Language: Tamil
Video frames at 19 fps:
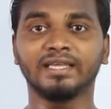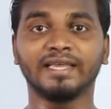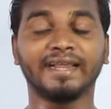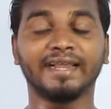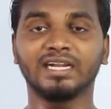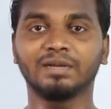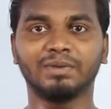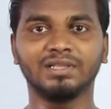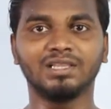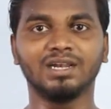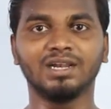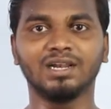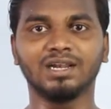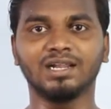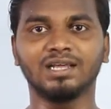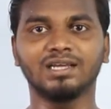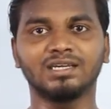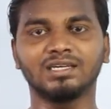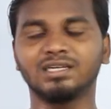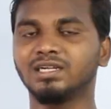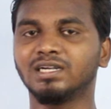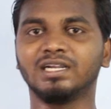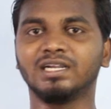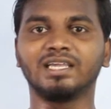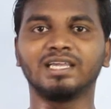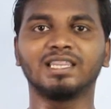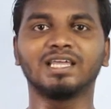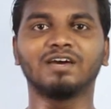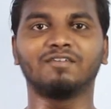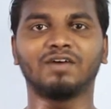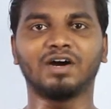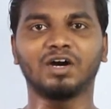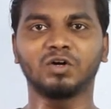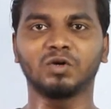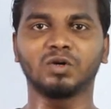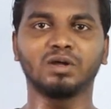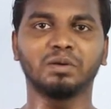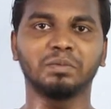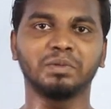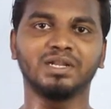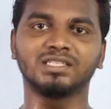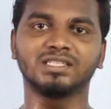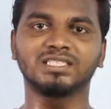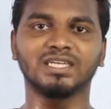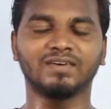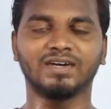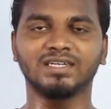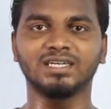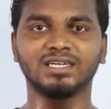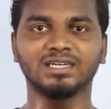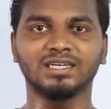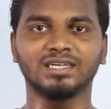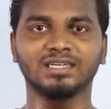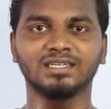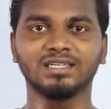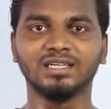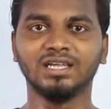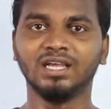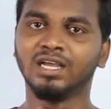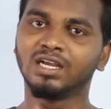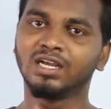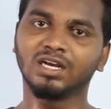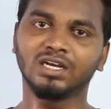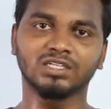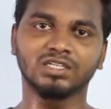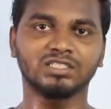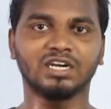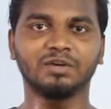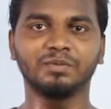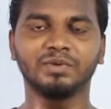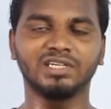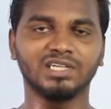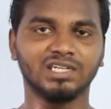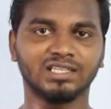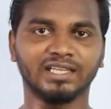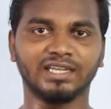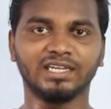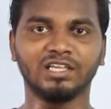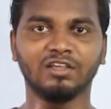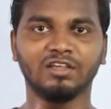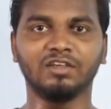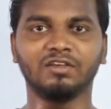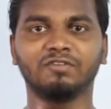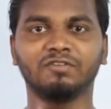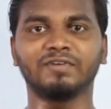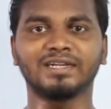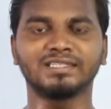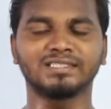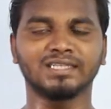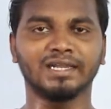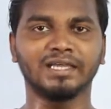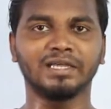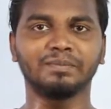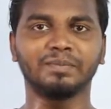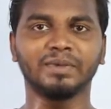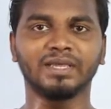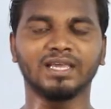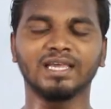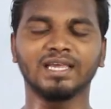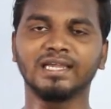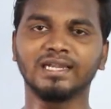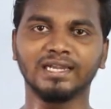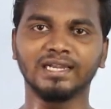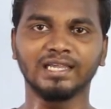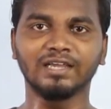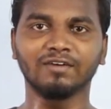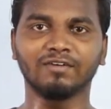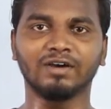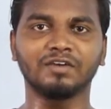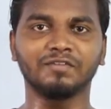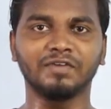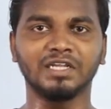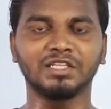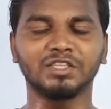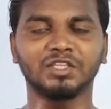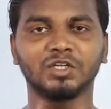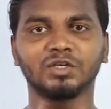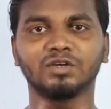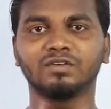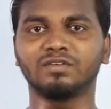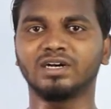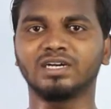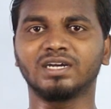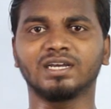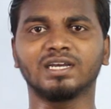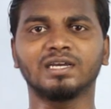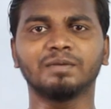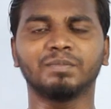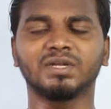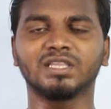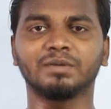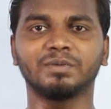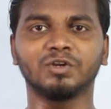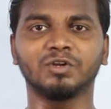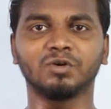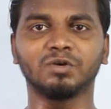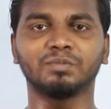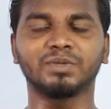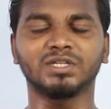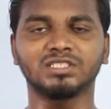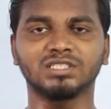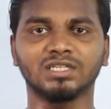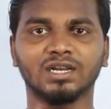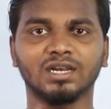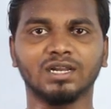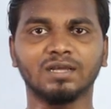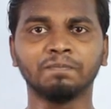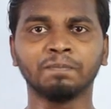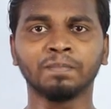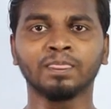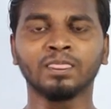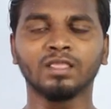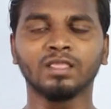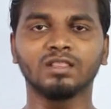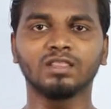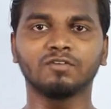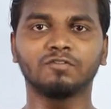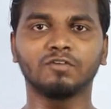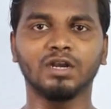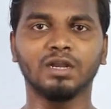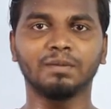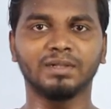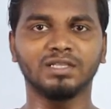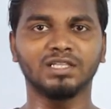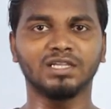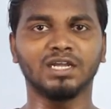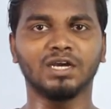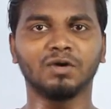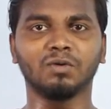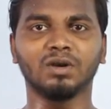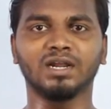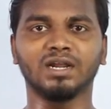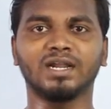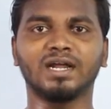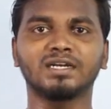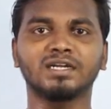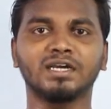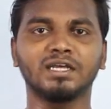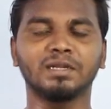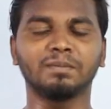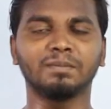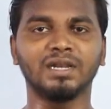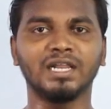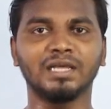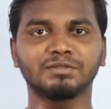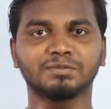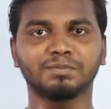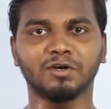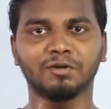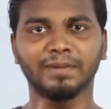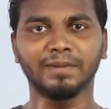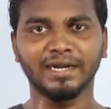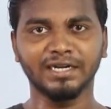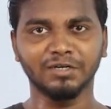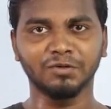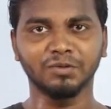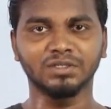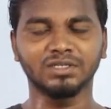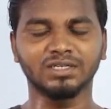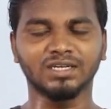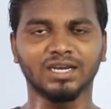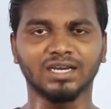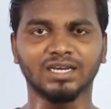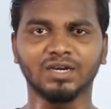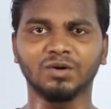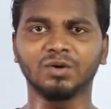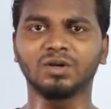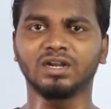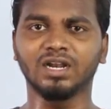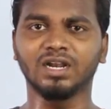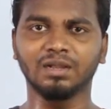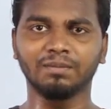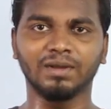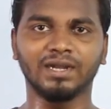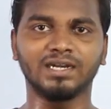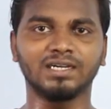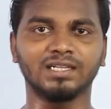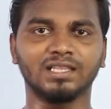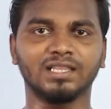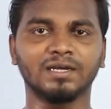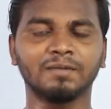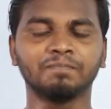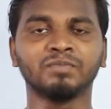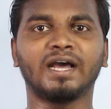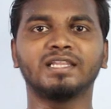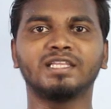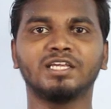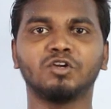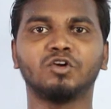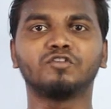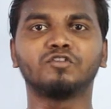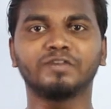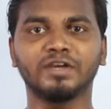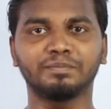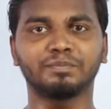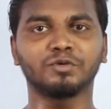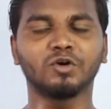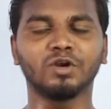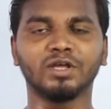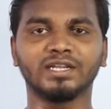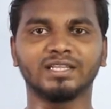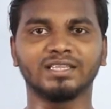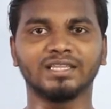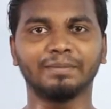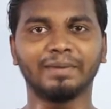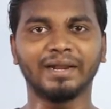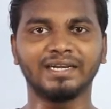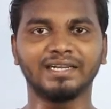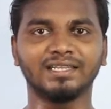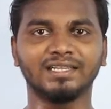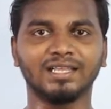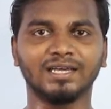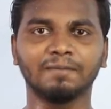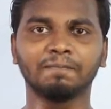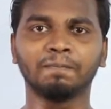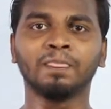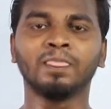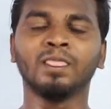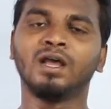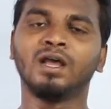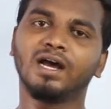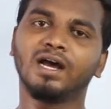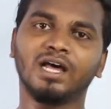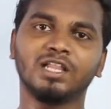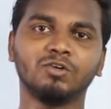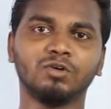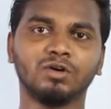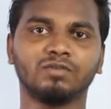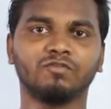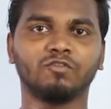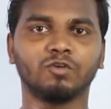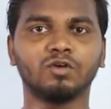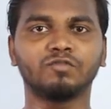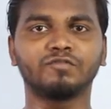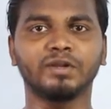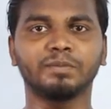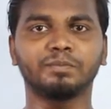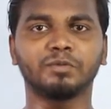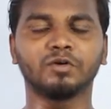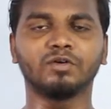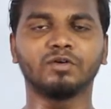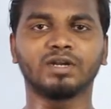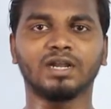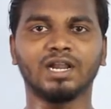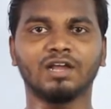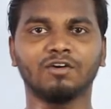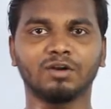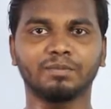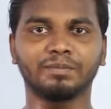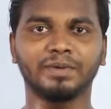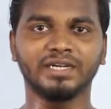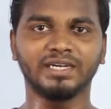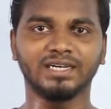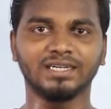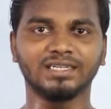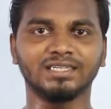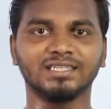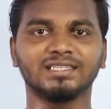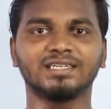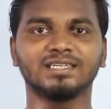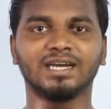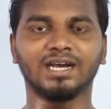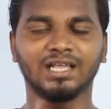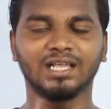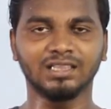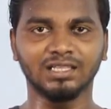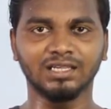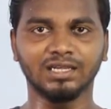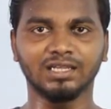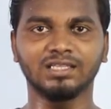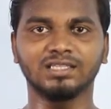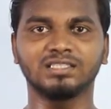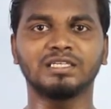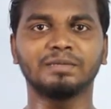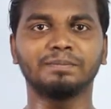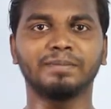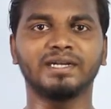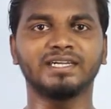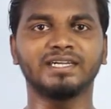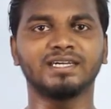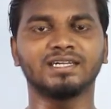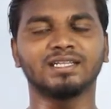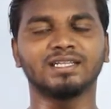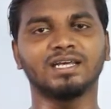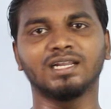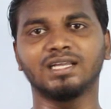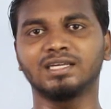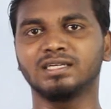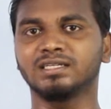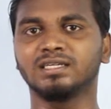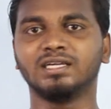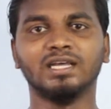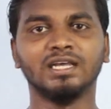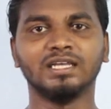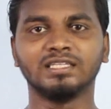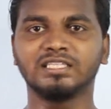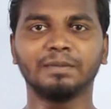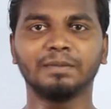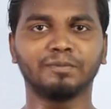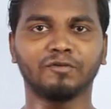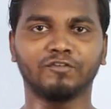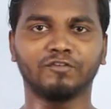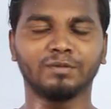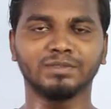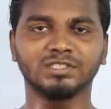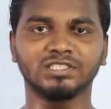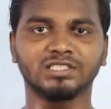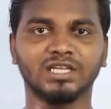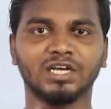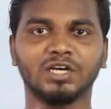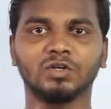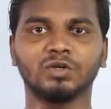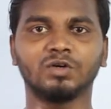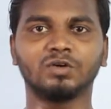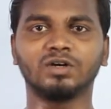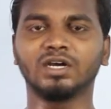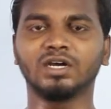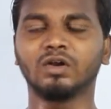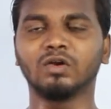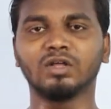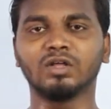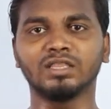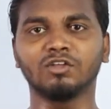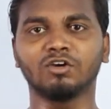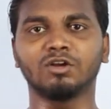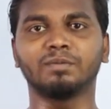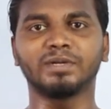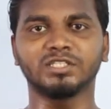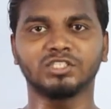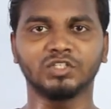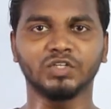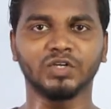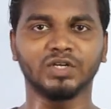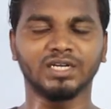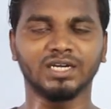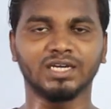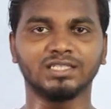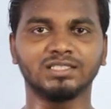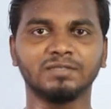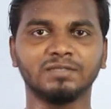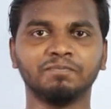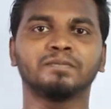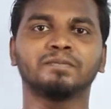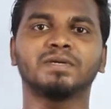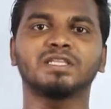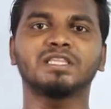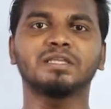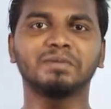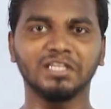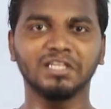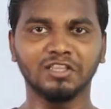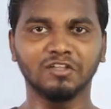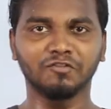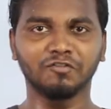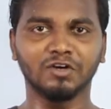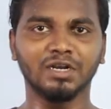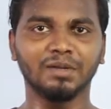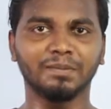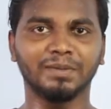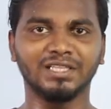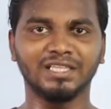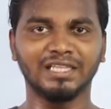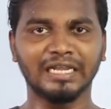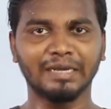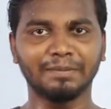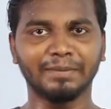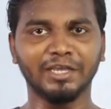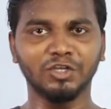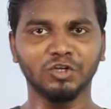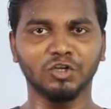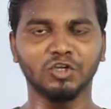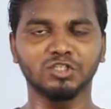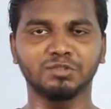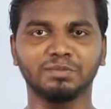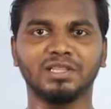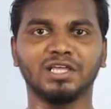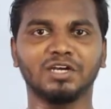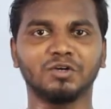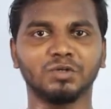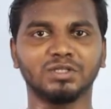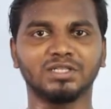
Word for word: என்கிட்ட பதில் இல்லை நீங்கள் தான் வாங்கணும் அப்படின்னு நினச்சா வாங்குங்க ஷாமிக்குன்னு தனி ஃபேன்ஸ் எல்லாம் இருப்பீங்க நீங்கள் வாங்குவீங்கன்னு தெரியும் வாங்குங்க மற்றபடி ஒன்றும் பிரச்சனை இல்லை இந்த ஃபோனில் பார்த்தீங்கன்னா உங்களுக்கு நான்காயிரம் மில்லியம்ஸ் பவர் பேட்டரி கொடுத்துருக்காங்க ஒரு நல்ல பேட்டரி தான் அதே நோட் ஃபைவ் ப்ரோவில் இருந்த பேட்டரி தான் அதுவும் நோட் ஃபைவ் ப்ரோவும் நல்லா ஒர்க் பண்ணிட்டுருக்கு அந்த அதே சேம் பேட்டரின்றதால சேம் பர்ஃபார்மன்ஸ் தான் இருக்கும் எந்த ஒரு பிரச்சனையும் இருக்காது மற்றபடி இந்த ஃபோனில் பார்த்தீங்கன்னா மைக்ரோ யூஎஸ்பி தான்